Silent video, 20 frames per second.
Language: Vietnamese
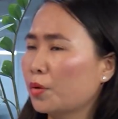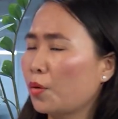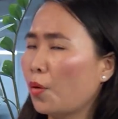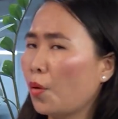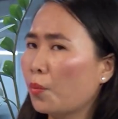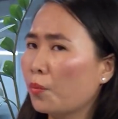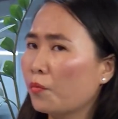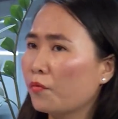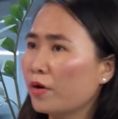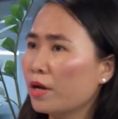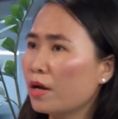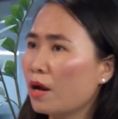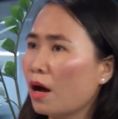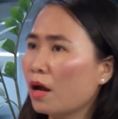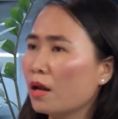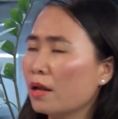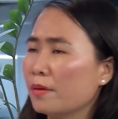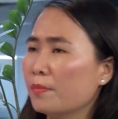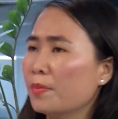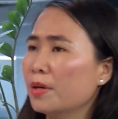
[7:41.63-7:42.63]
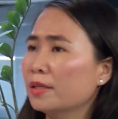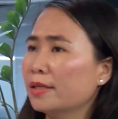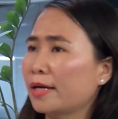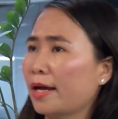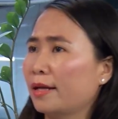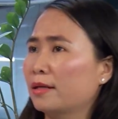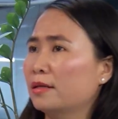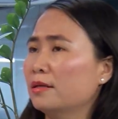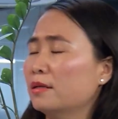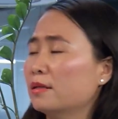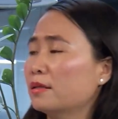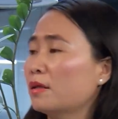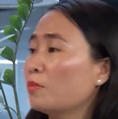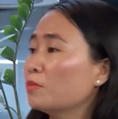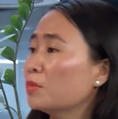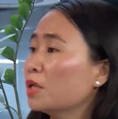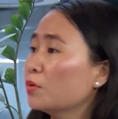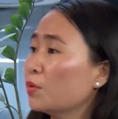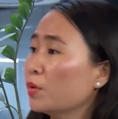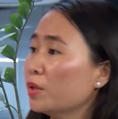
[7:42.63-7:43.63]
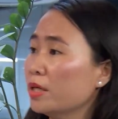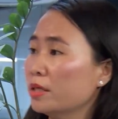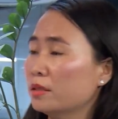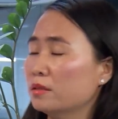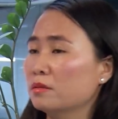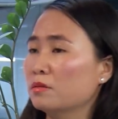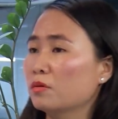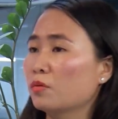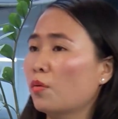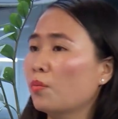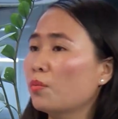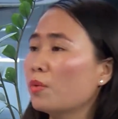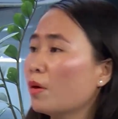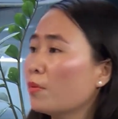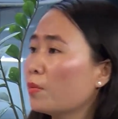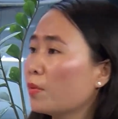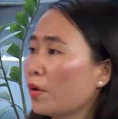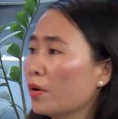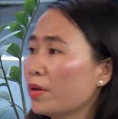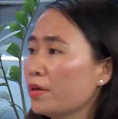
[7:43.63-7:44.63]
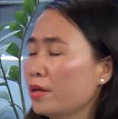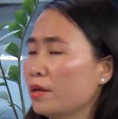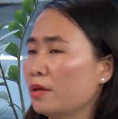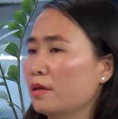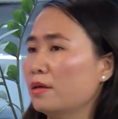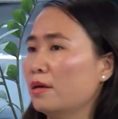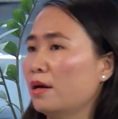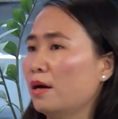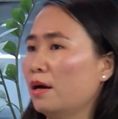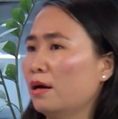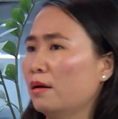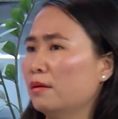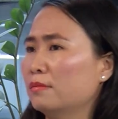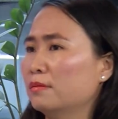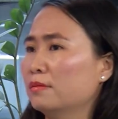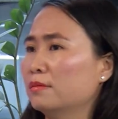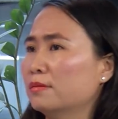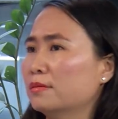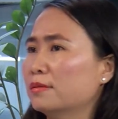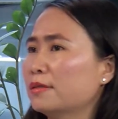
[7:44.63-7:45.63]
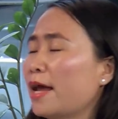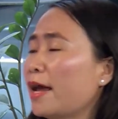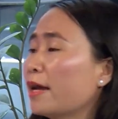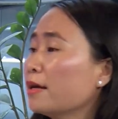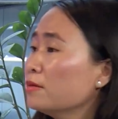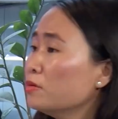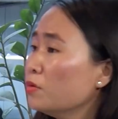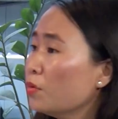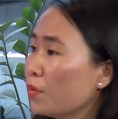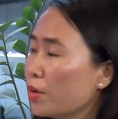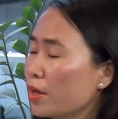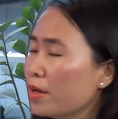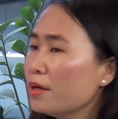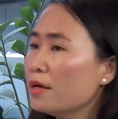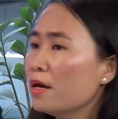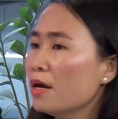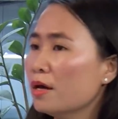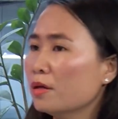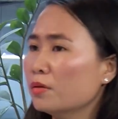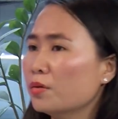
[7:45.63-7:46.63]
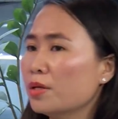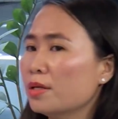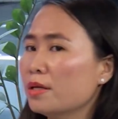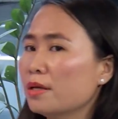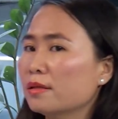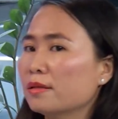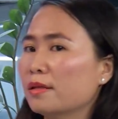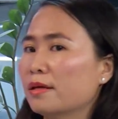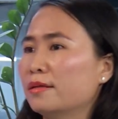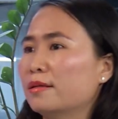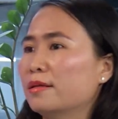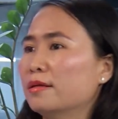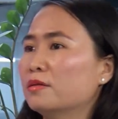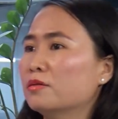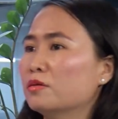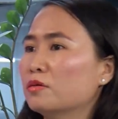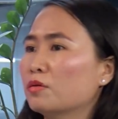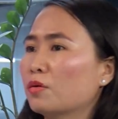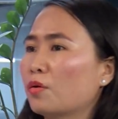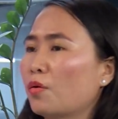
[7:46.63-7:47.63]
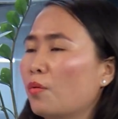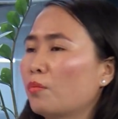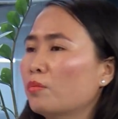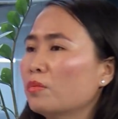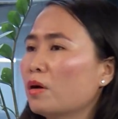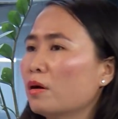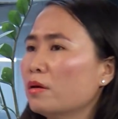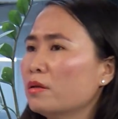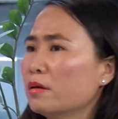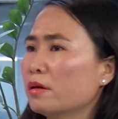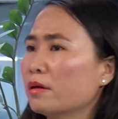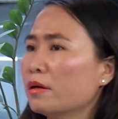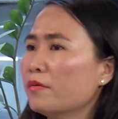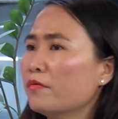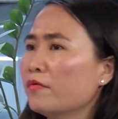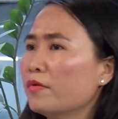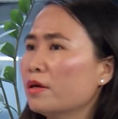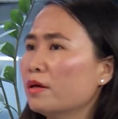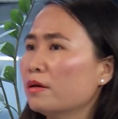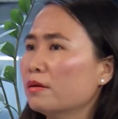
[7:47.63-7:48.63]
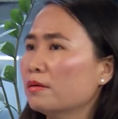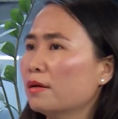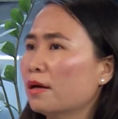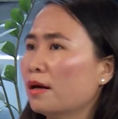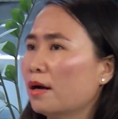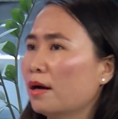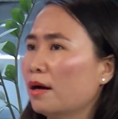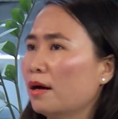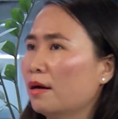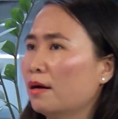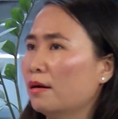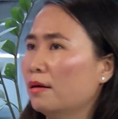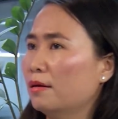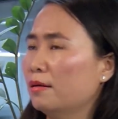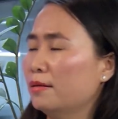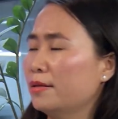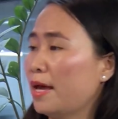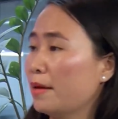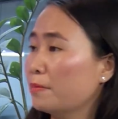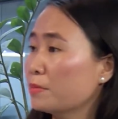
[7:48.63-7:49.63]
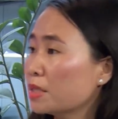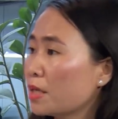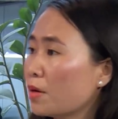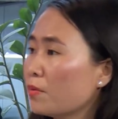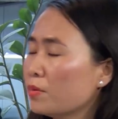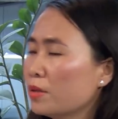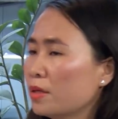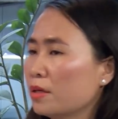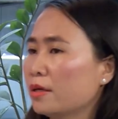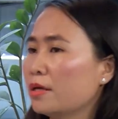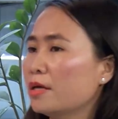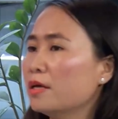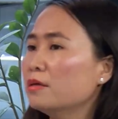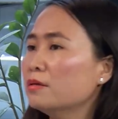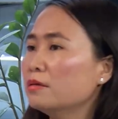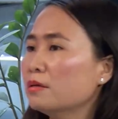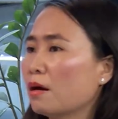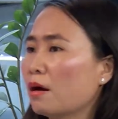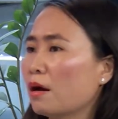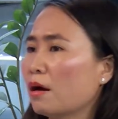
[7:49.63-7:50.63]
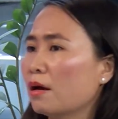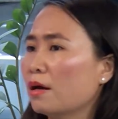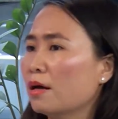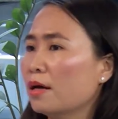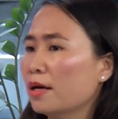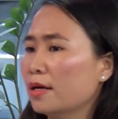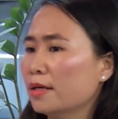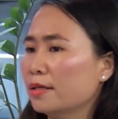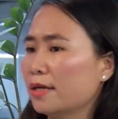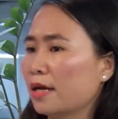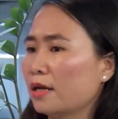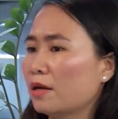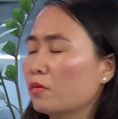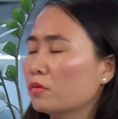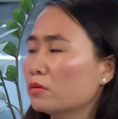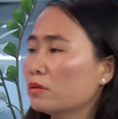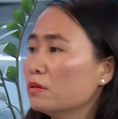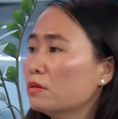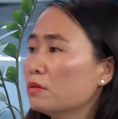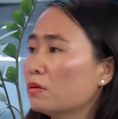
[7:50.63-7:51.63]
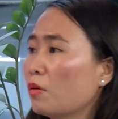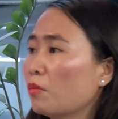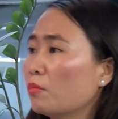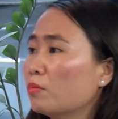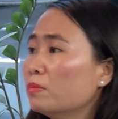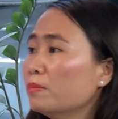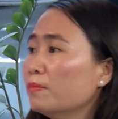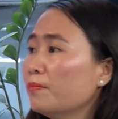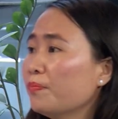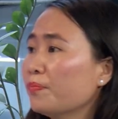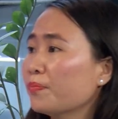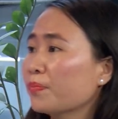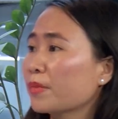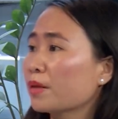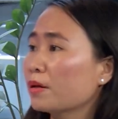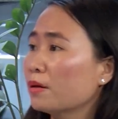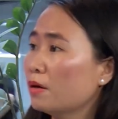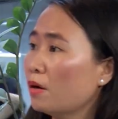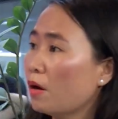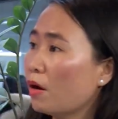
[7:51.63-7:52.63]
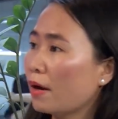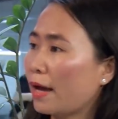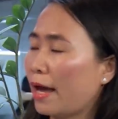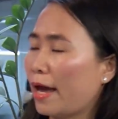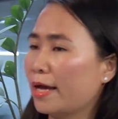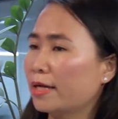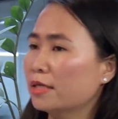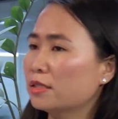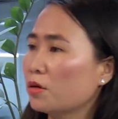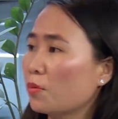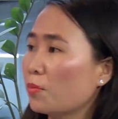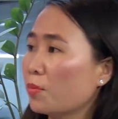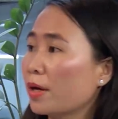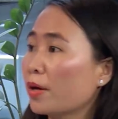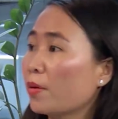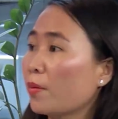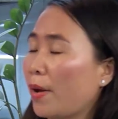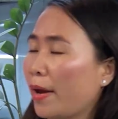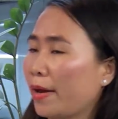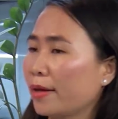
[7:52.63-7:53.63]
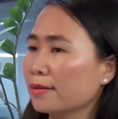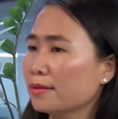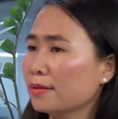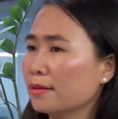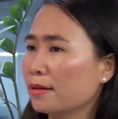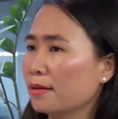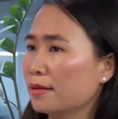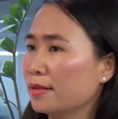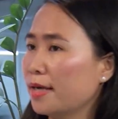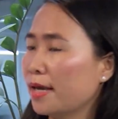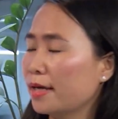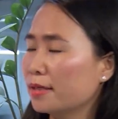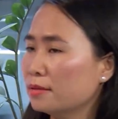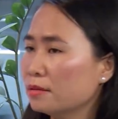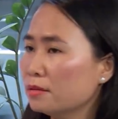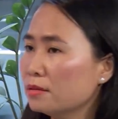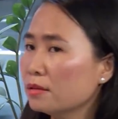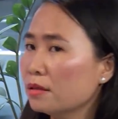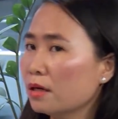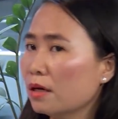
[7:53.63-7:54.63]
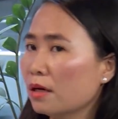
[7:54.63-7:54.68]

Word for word: cùng với đó thì bên cạnh thì thông tin của thị trường cũng không có gì uh, đáng chú ý tuy nhiên thì thị trường cũng có những cái phiên uh, giảm sốc thì khiến cho nhà đầu tư cũng lo ngại trong cái khoảng thời gian trước